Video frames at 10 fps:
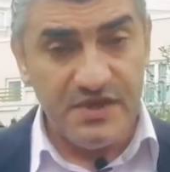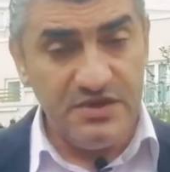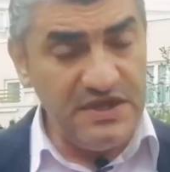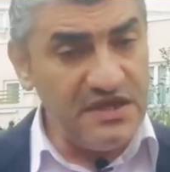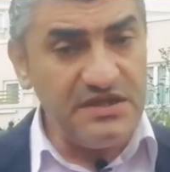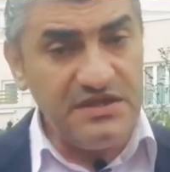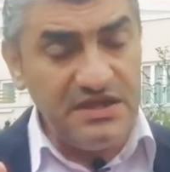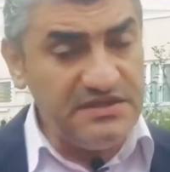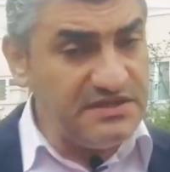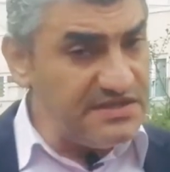دي, دي
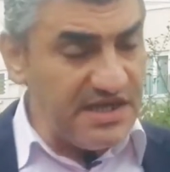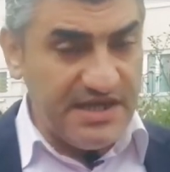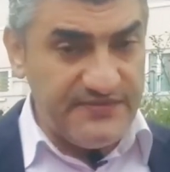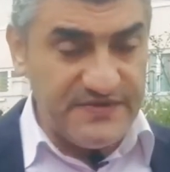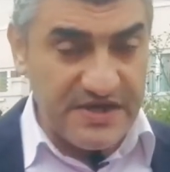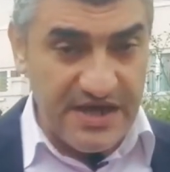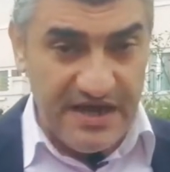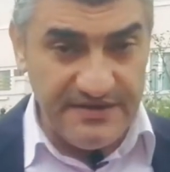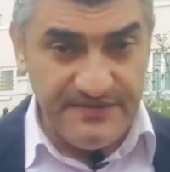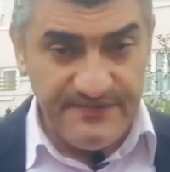دي تسال نفسك
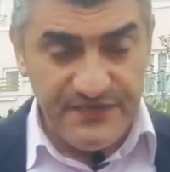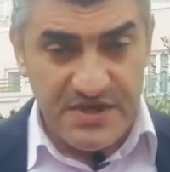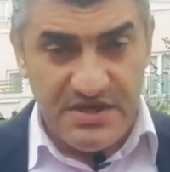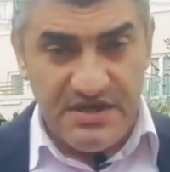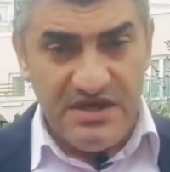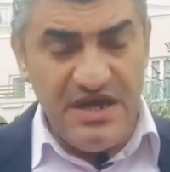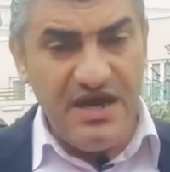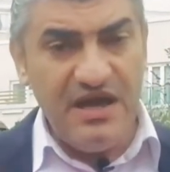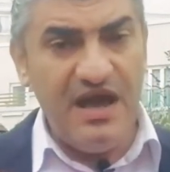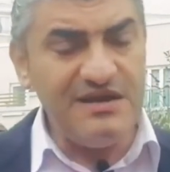يعني
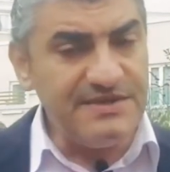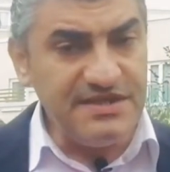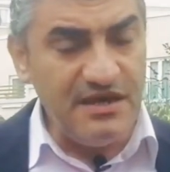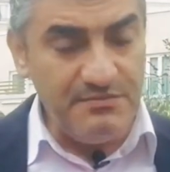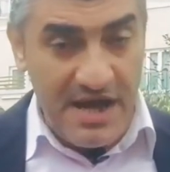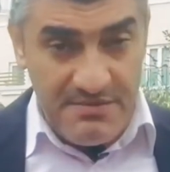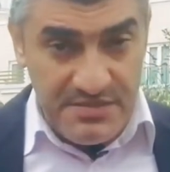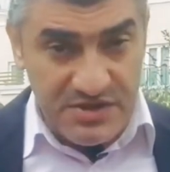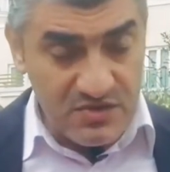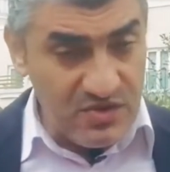ليه انا مثلا
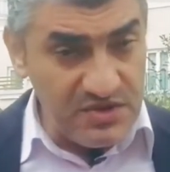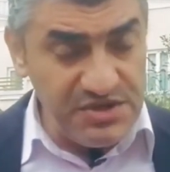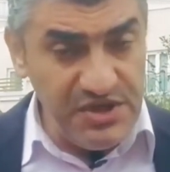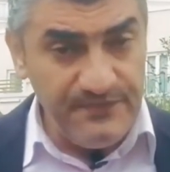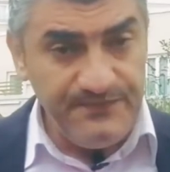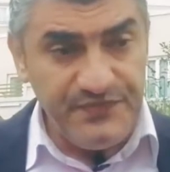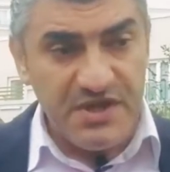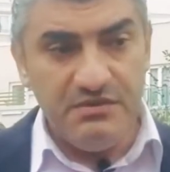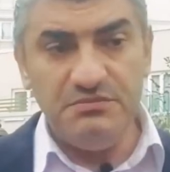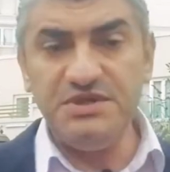محمد القرشي
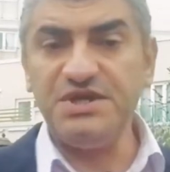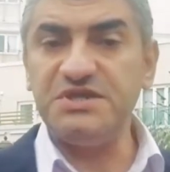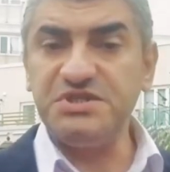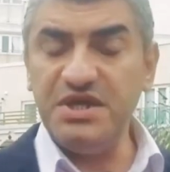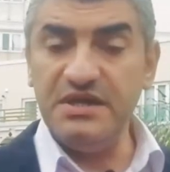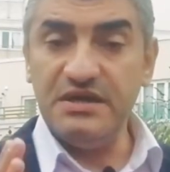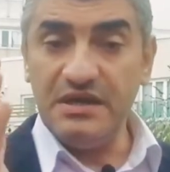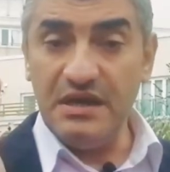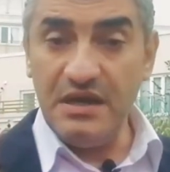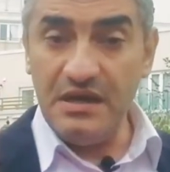مش هشتري
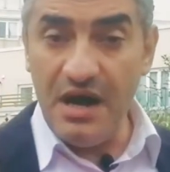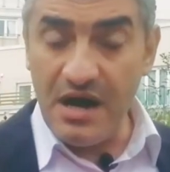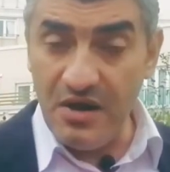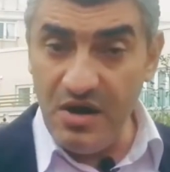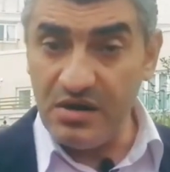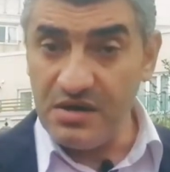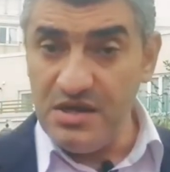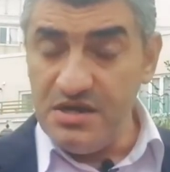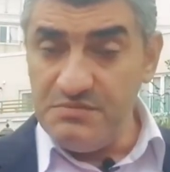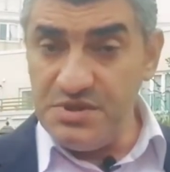عقار
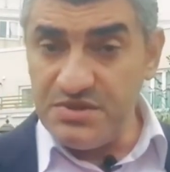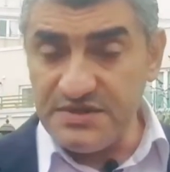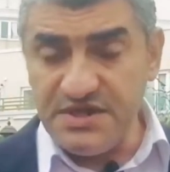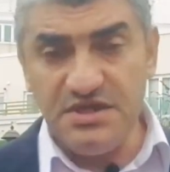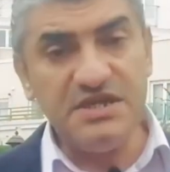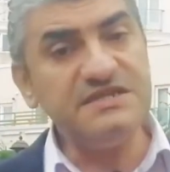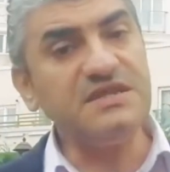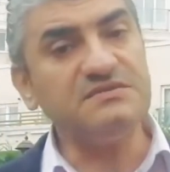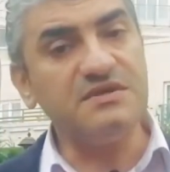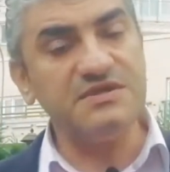بالتقسيط
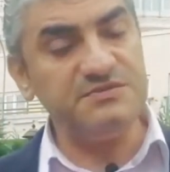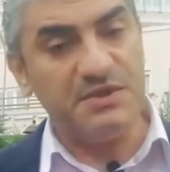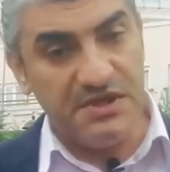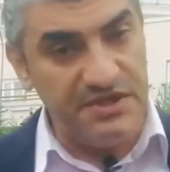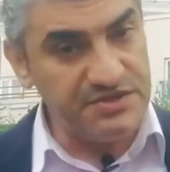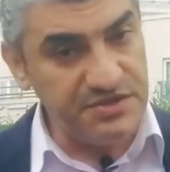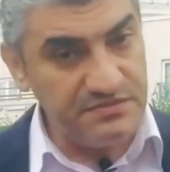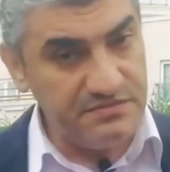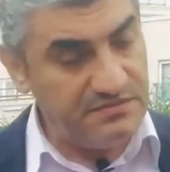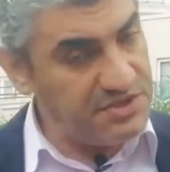لسه الترخيص ما طلعش
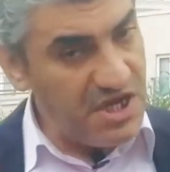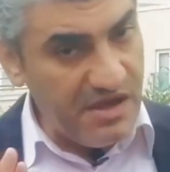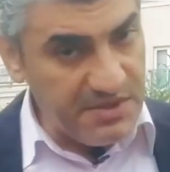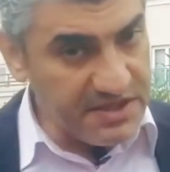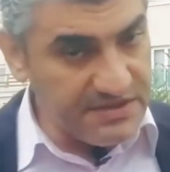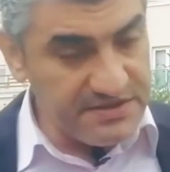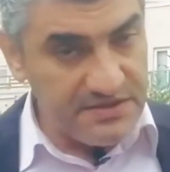مش هعمل كده